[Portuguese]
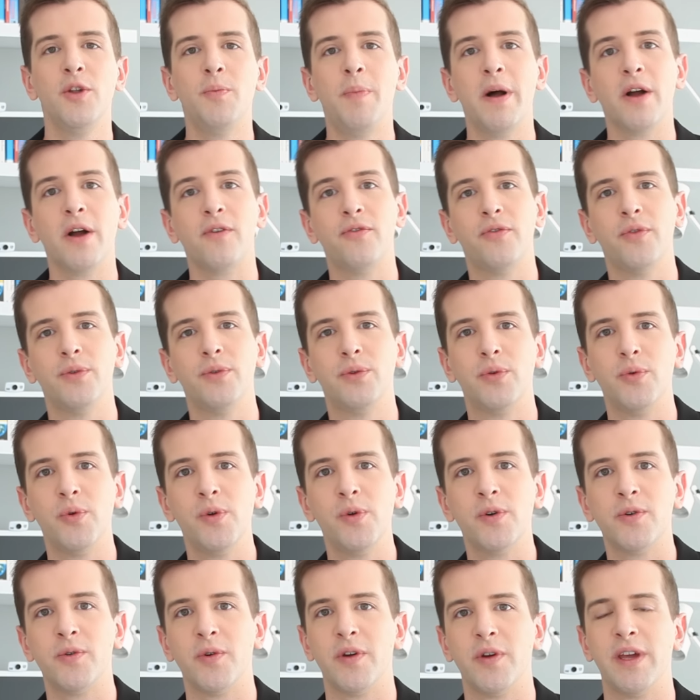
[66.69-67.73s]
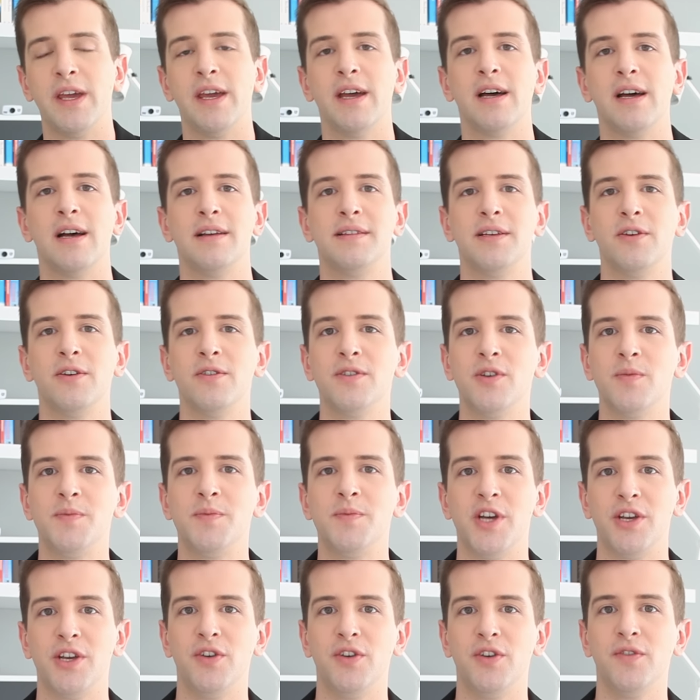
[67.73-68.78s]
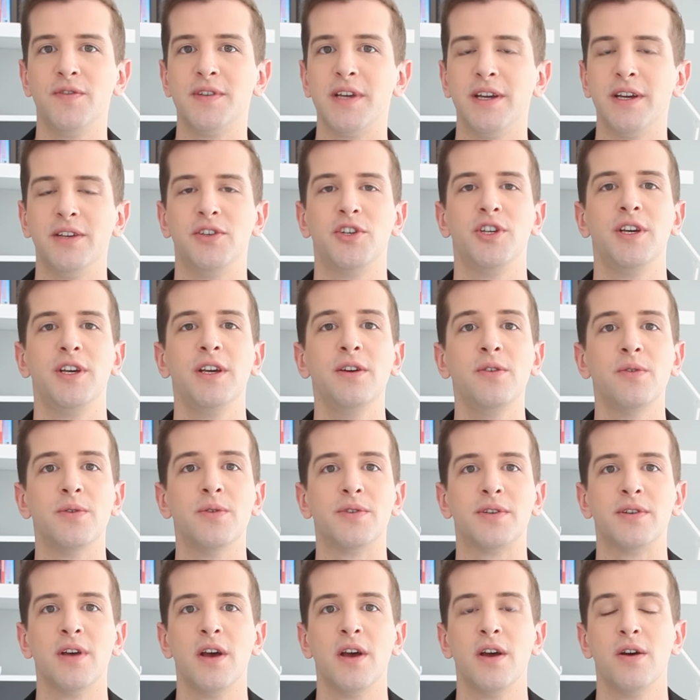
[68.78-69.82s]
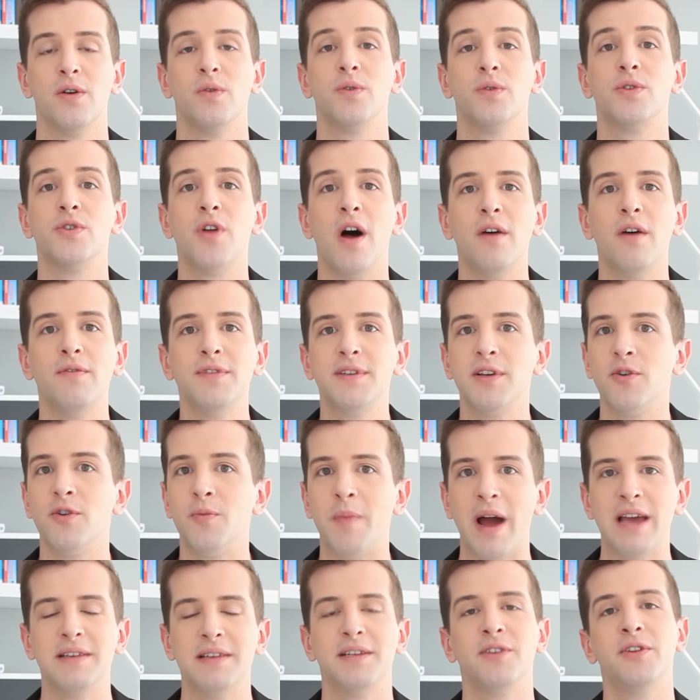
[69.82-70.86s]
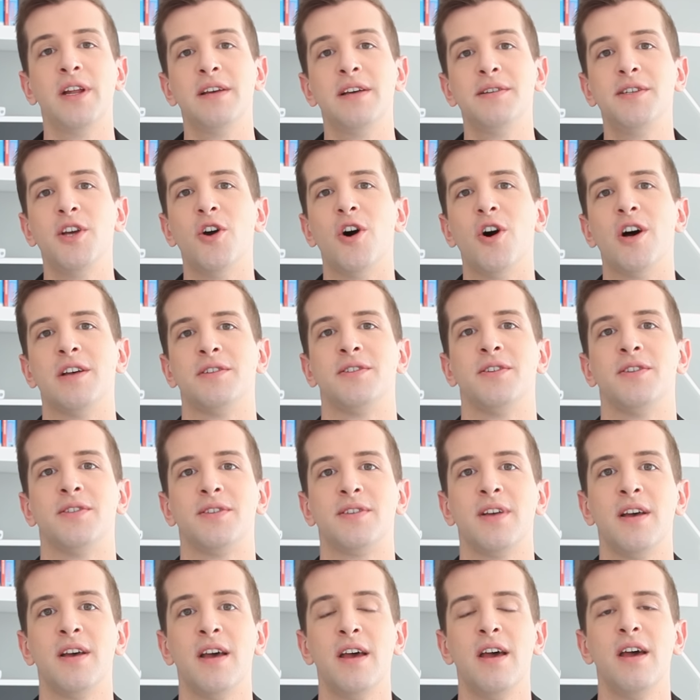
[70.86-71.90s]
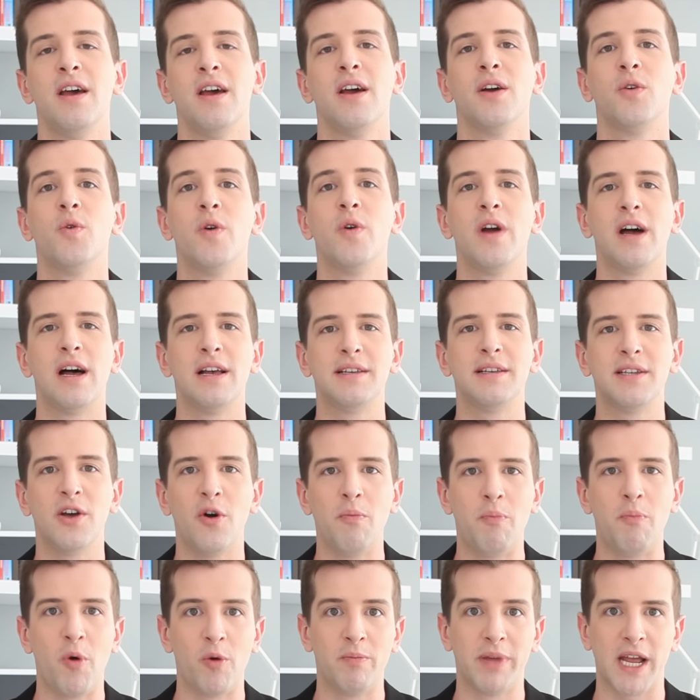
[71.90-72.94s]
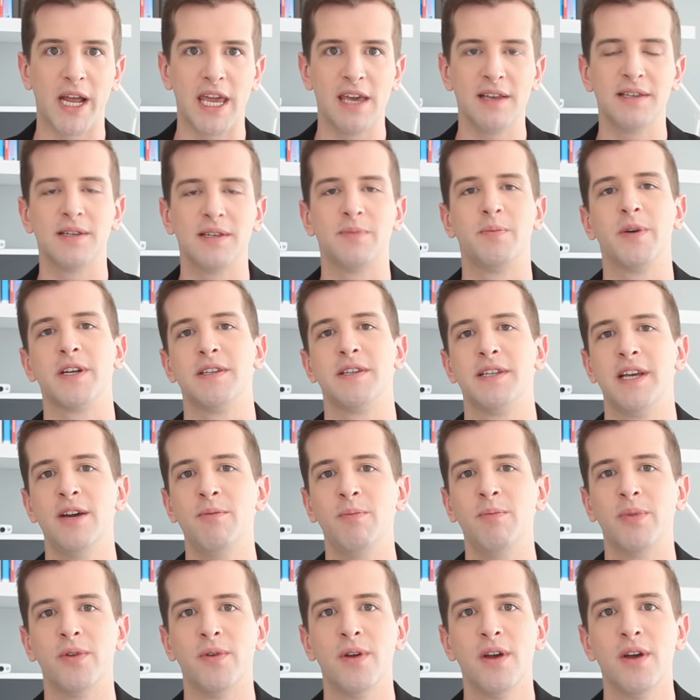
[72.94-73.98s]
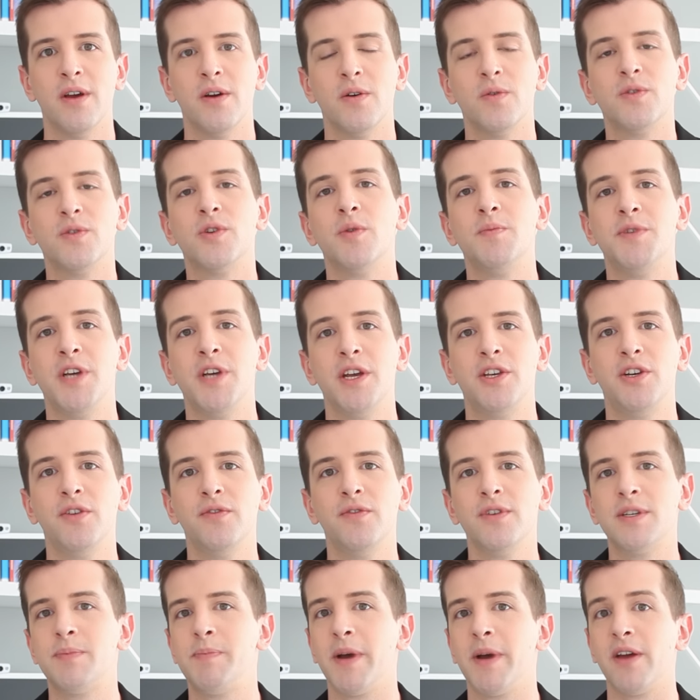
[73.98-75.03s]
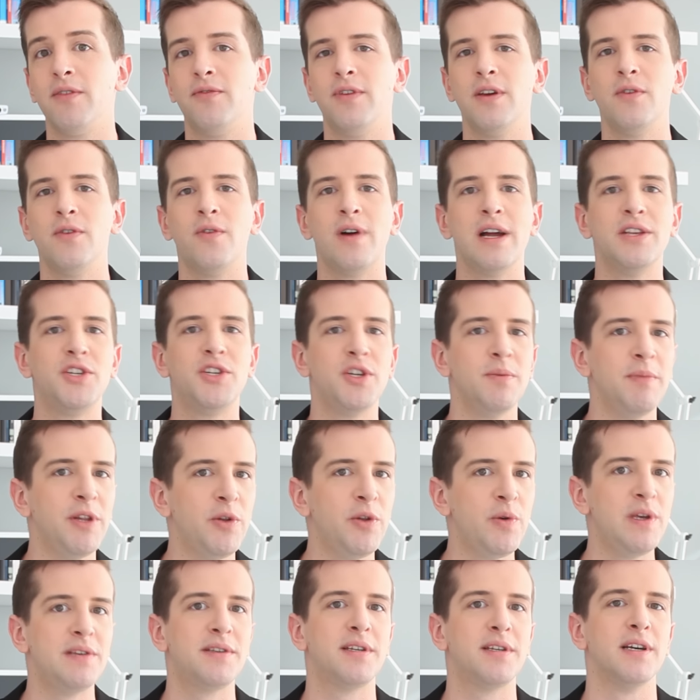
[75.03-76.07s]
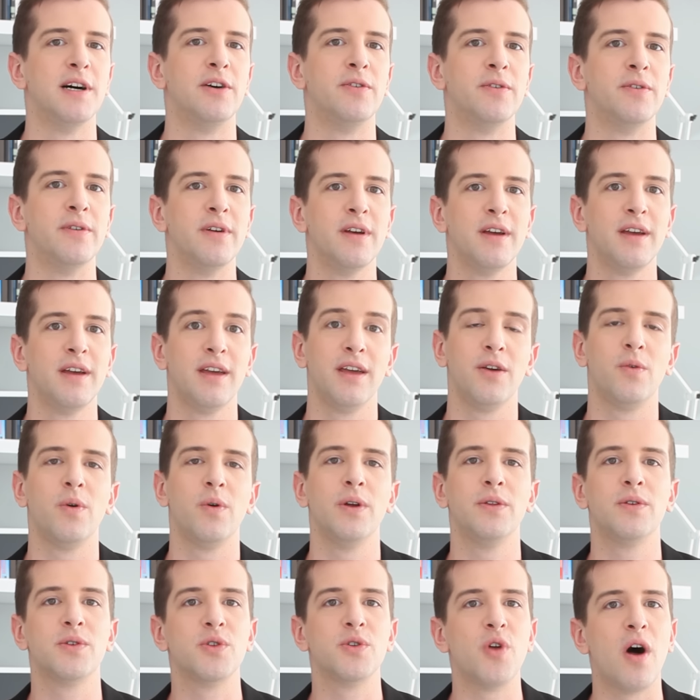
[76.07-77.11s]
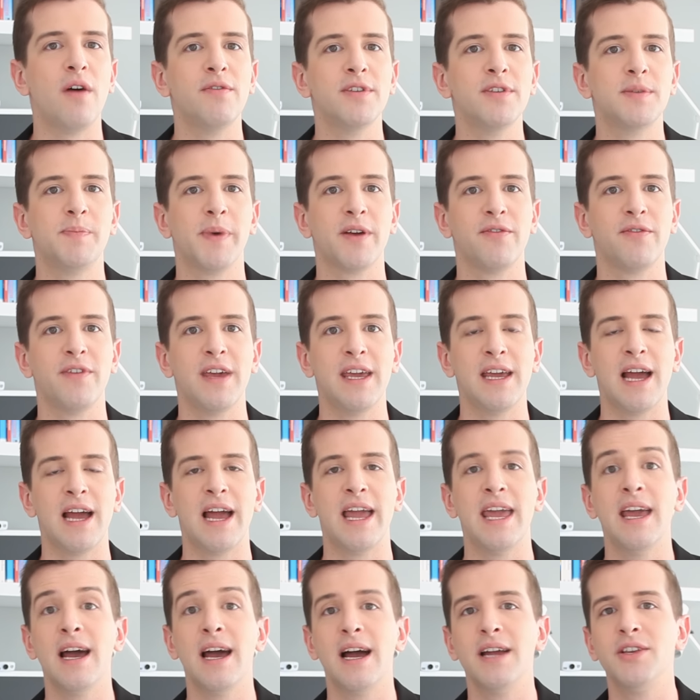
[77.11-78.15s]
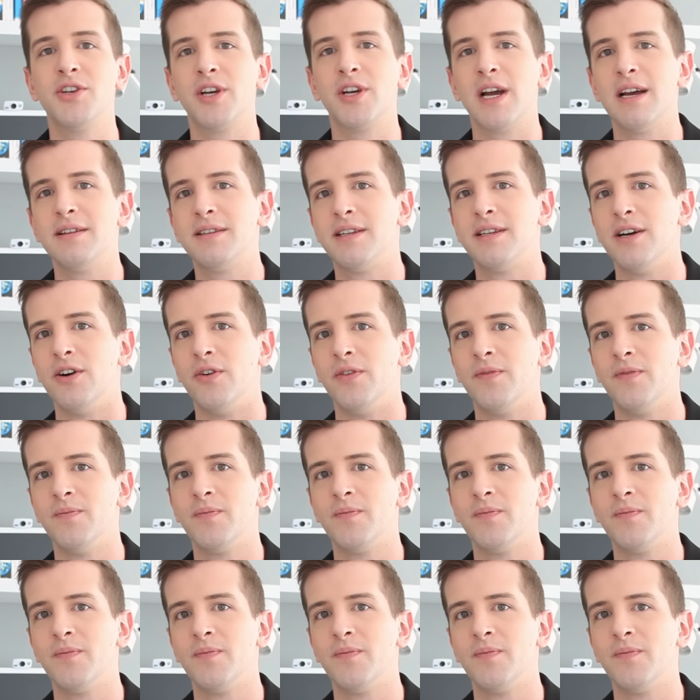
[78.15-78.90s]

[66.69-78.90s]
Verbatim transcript: para o futuro, em relação aos objetivos antigos, os novos são mais audaciosos. Com relação à pobreza, por exemplo, os objetivos previam a diminuição, enquanto os novos previam a erradicação.